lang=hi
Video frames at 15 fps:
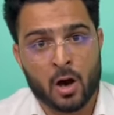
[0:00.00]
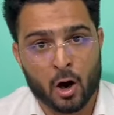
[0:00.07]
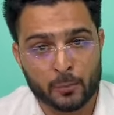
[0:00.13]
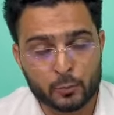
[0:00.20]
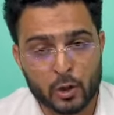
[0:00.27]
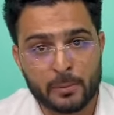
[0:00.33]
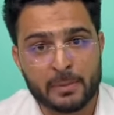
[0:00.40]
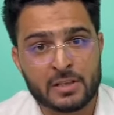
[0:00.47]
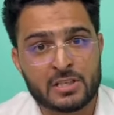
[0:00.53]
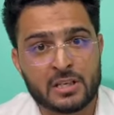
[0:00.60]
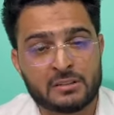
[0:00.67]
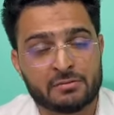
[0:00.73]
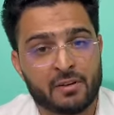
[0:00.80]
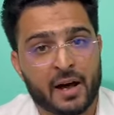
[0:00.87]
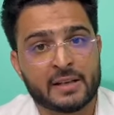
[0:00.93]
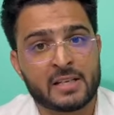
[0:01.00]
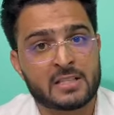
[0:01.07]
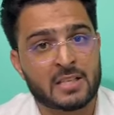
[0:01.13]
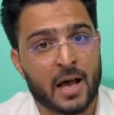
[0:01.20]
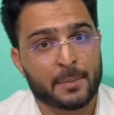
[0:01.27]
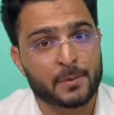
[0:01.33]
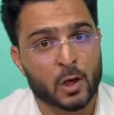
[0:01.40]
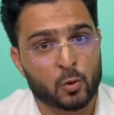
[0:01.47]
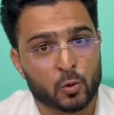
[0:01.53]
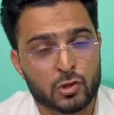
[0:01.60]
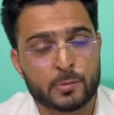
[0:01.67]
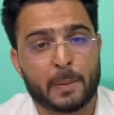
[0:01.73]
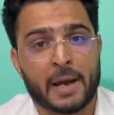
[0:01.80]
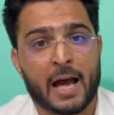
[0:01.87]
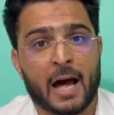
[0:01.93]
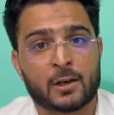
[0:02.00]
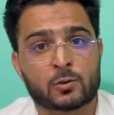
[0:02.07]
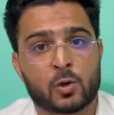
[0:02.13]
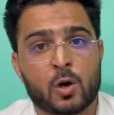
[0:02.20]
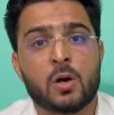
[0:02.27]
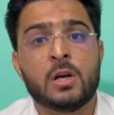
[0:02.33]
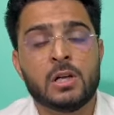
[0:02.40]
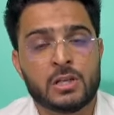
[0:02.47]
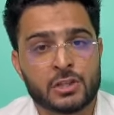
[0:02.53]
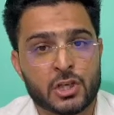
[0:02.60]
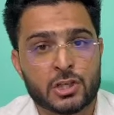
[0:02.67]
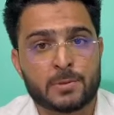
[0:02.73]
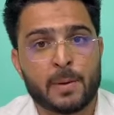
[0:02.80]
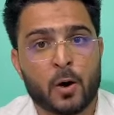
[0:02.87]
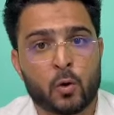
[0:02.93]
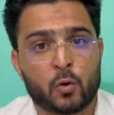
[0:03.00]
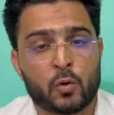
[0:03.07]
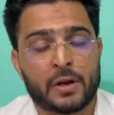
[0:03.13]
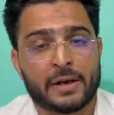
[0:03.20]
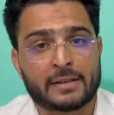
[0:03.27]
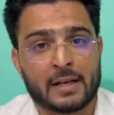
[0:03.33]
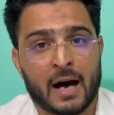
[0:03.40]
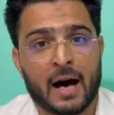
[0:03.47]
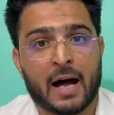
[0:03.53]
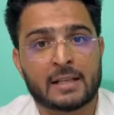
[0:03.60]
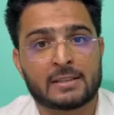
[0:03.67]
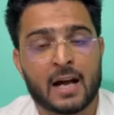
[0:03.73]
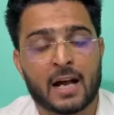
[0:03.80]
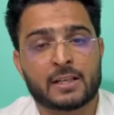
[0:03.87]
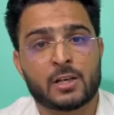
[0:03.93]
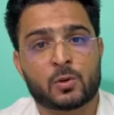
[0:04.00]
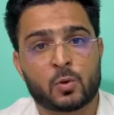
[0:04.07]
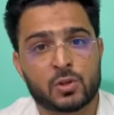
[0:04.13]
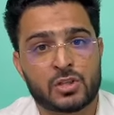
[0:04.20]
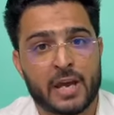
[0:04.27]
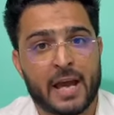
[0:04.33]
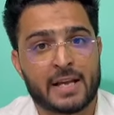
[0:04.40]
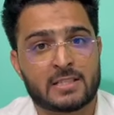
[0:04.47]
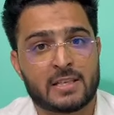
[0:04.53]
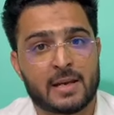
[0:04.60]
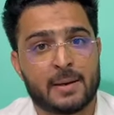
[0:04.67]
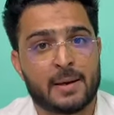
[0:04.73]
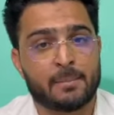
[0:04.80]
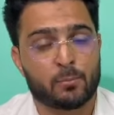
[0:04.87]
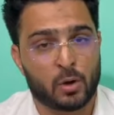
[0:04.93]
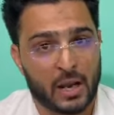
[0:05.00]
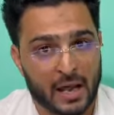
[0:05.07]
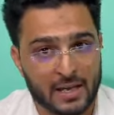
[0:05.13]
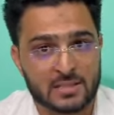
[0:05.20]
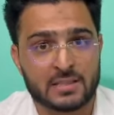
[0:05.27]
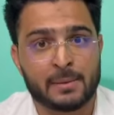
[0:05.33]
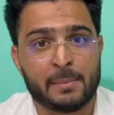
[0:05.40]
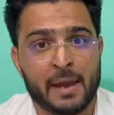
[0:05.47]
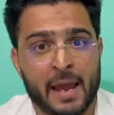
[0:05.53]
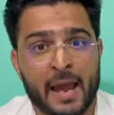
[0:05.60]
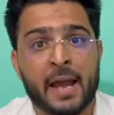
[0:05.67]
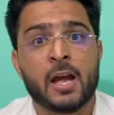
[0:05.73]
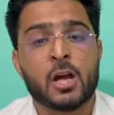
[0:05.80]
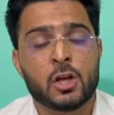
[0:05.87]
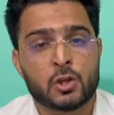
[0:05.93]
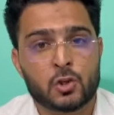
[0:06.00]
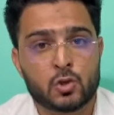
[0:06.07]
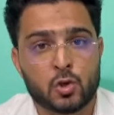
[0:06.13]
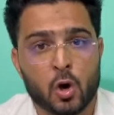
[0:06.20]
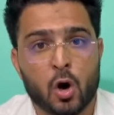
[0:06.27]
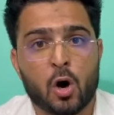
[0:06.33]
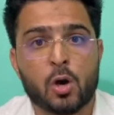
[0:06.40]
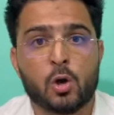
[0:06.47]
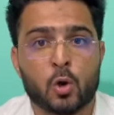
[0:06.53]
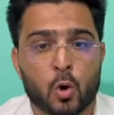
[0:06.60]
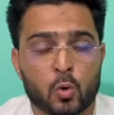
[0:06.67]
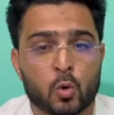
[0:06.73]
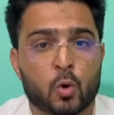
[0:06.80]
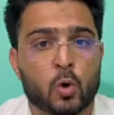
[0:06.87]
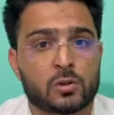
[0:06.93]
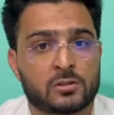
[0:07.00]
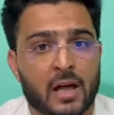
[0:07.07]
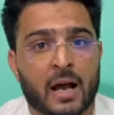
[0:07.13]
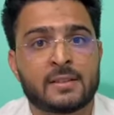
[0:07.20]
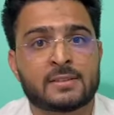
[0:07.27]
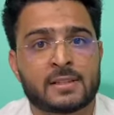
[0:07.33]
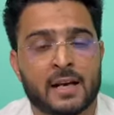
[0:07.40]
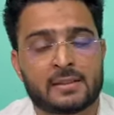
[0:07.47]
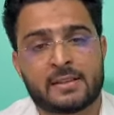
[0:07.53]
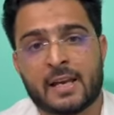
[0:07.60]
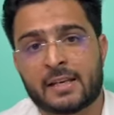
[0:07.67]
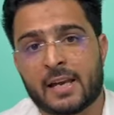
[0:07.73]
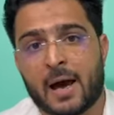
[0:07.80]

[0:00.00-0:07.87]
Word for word: अब्दुल मजीद वानी साहब के उस बयान को जिसमें उन्होंने कहा था कि कुछ ऐसे मुलाजिम हैं जो लोगों को तंग करते हैं